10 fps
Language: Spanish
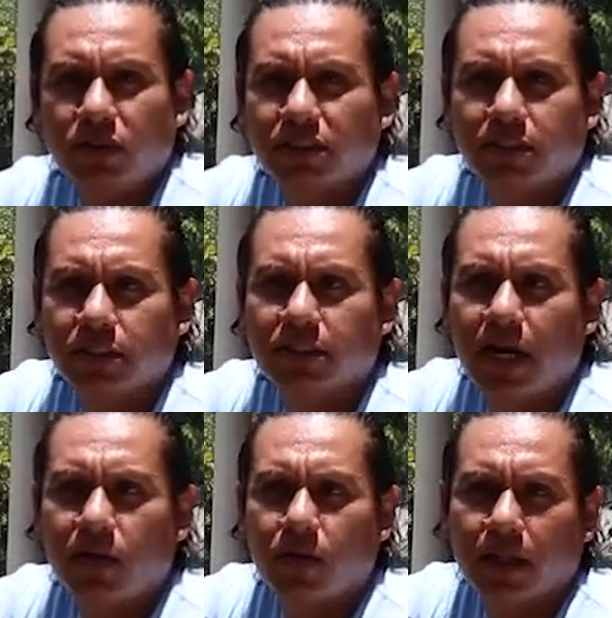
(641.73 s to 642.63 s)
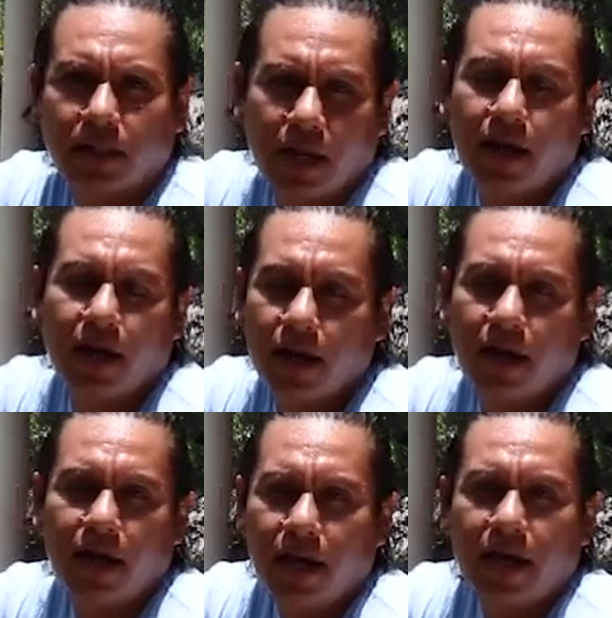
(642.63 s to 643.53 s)
No es necesario que
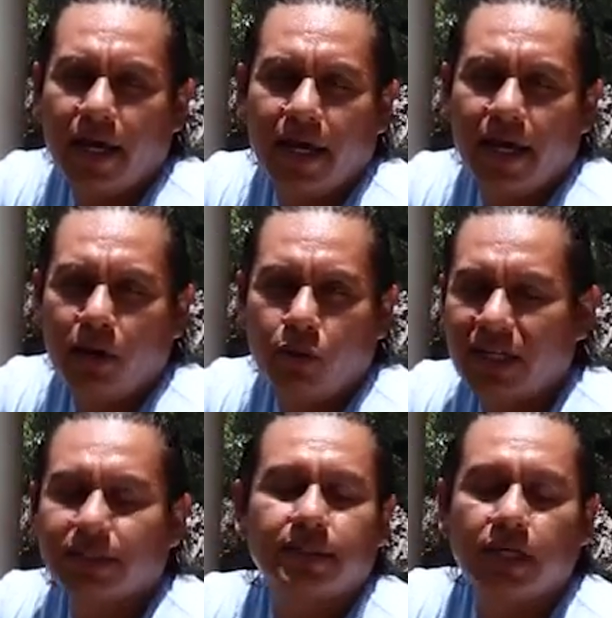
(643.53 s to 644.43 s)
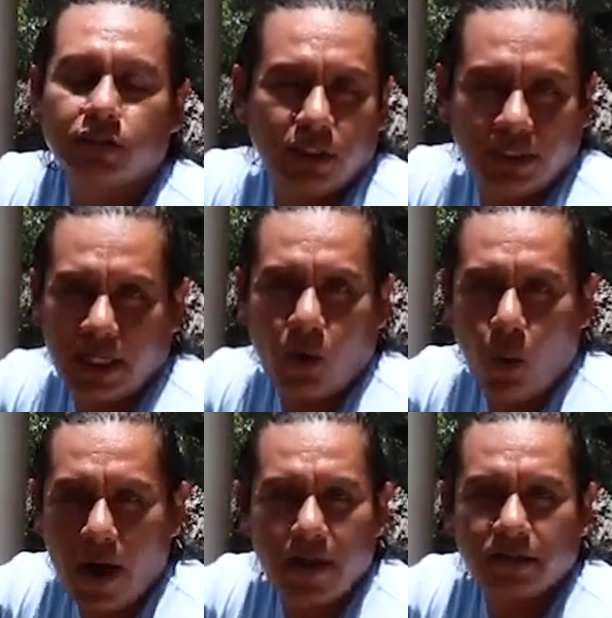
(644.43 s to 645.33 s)
tenga eh, unas instalaciones
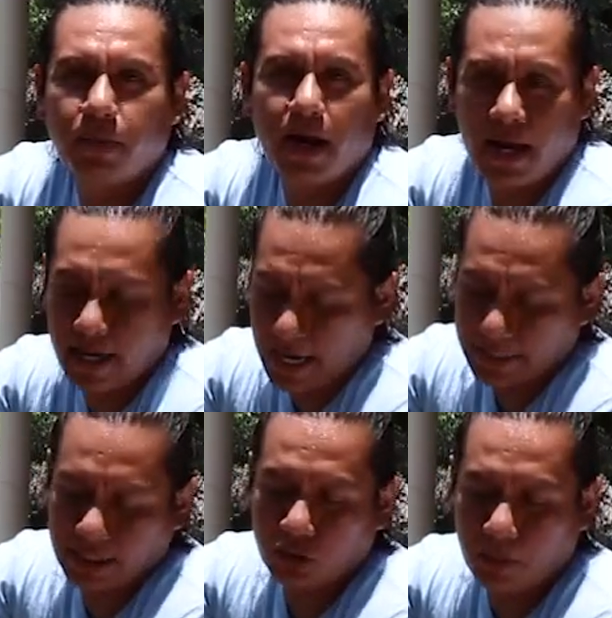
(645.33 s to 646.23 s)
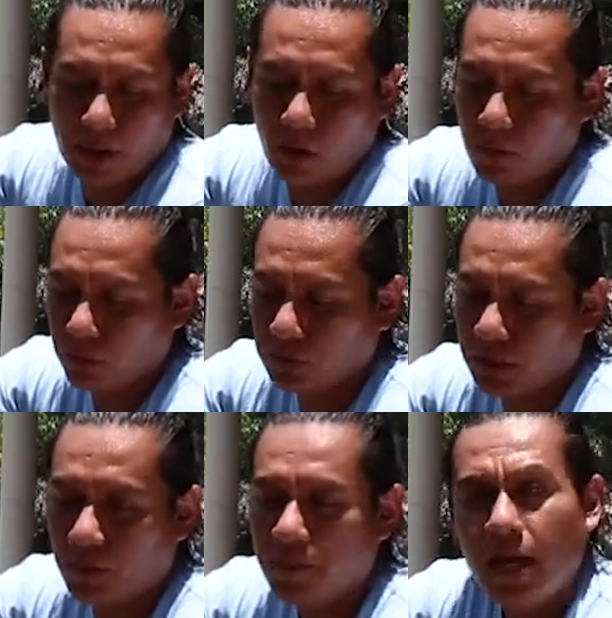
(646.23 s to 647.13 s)
adecuadas para hacer su
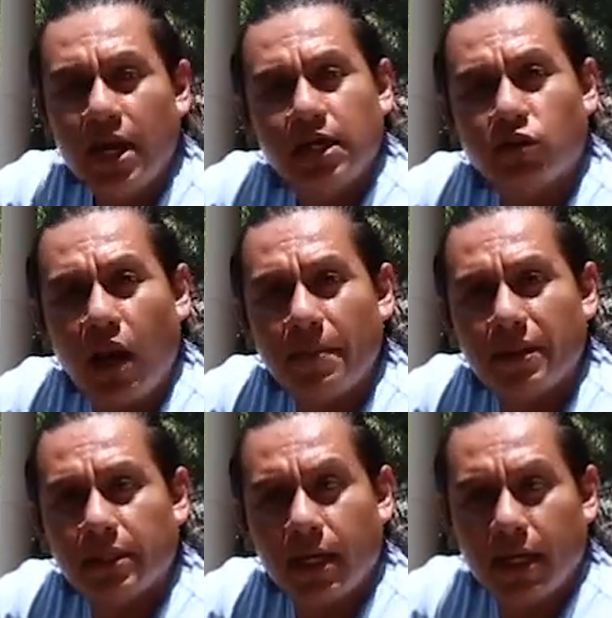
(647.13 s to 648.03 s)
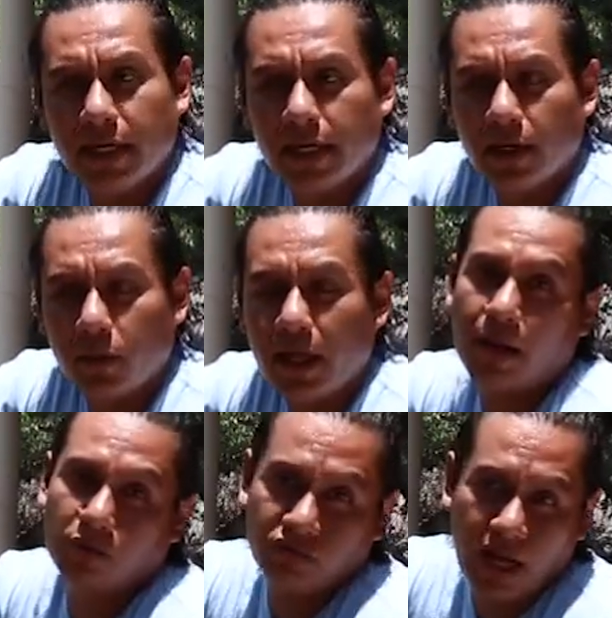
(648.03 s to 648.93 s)
precomposteo solamente eh, lo
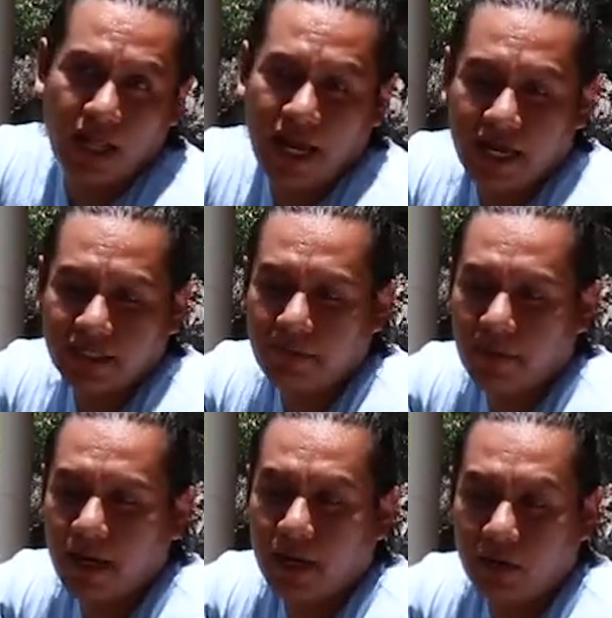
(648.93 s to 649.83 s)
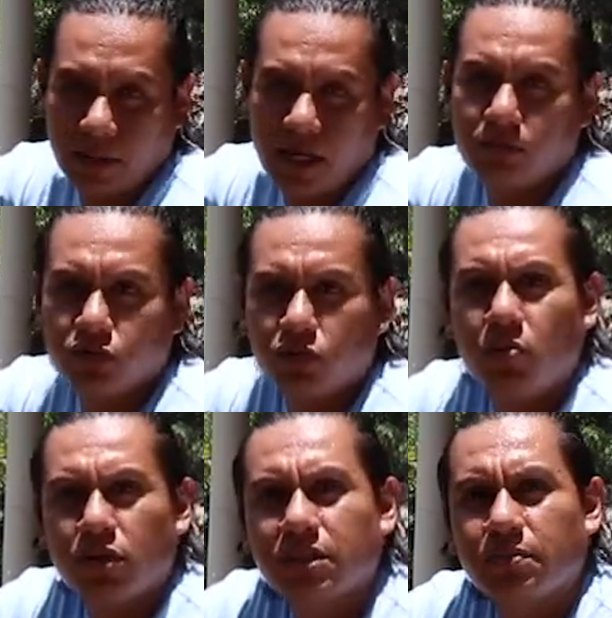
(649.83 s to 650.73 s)
dejamos fuera de casa para que no tengamos
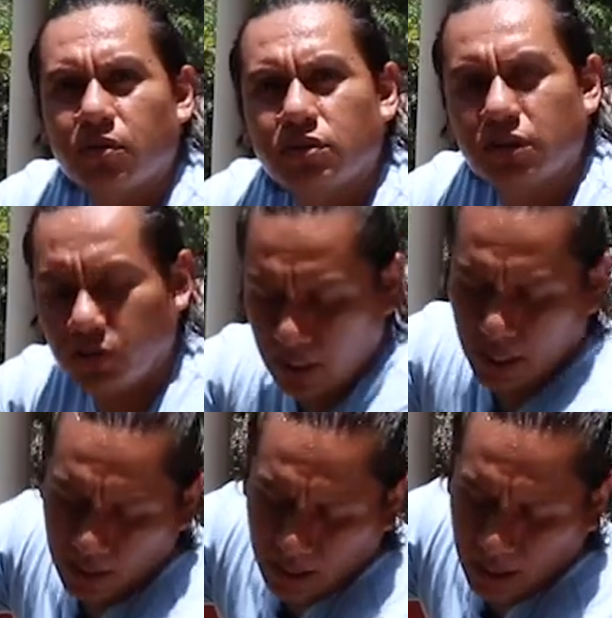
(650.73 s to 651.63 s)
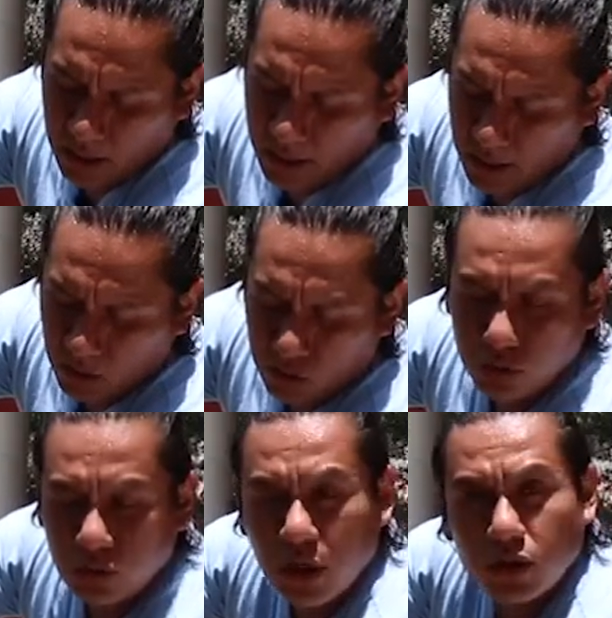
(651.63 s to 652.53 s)
como este proceso de,
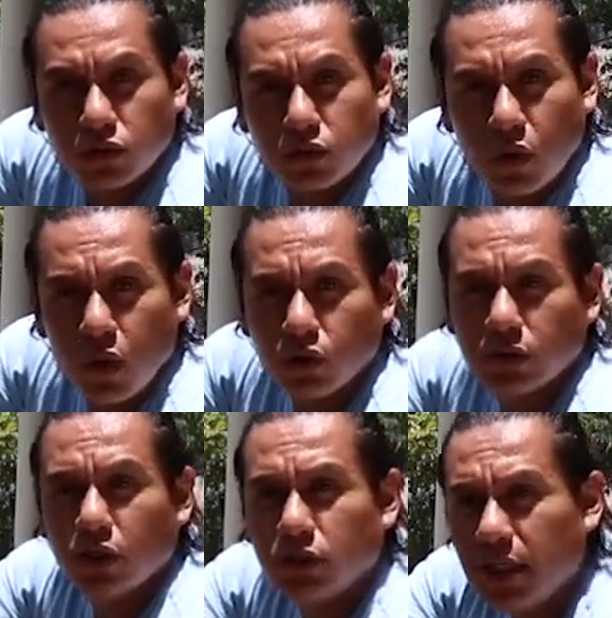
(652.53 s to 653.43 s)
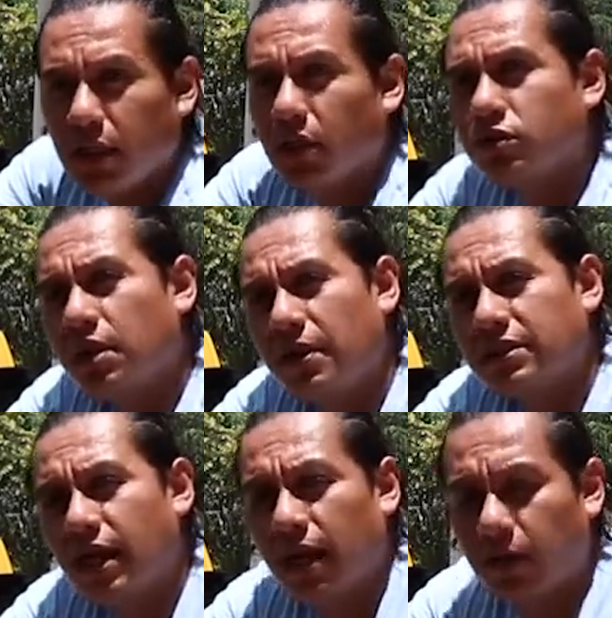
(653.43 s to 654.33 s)
los, jugos, de los líquidos que
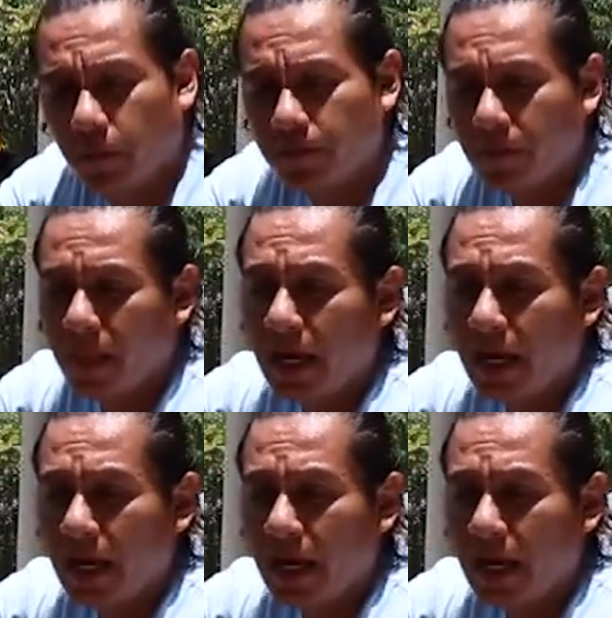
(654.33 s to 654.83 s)
van saliendo.